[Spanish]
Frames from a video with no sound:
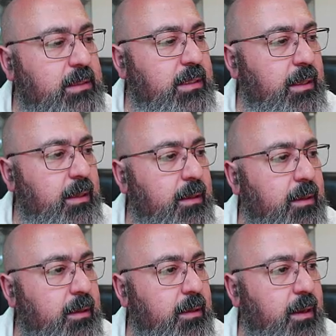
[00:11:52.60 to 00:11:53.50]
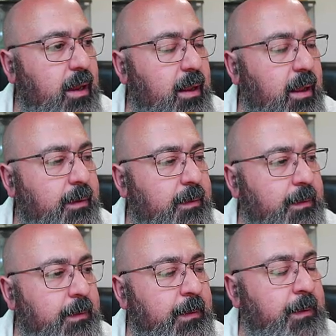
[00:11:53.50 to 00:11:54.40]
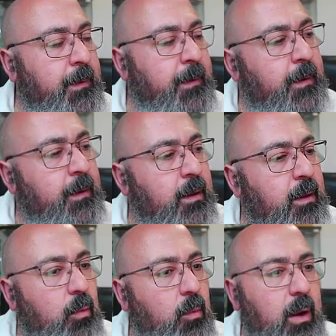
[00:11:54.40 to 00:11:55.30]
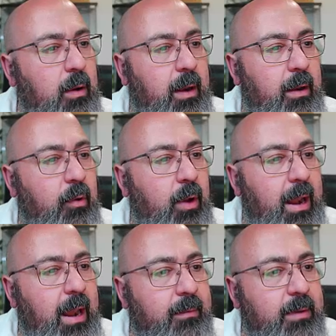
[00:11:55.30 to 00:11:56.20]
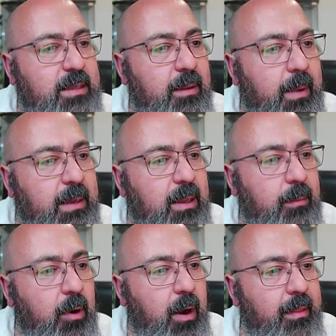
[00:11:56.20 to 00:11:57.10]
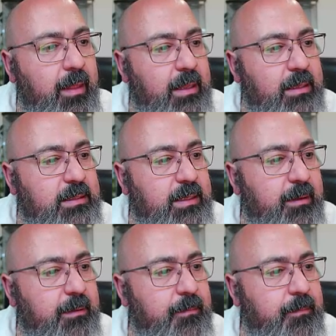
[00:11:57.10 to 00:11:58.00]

si carga, cuando la nave se pasa por la derecha,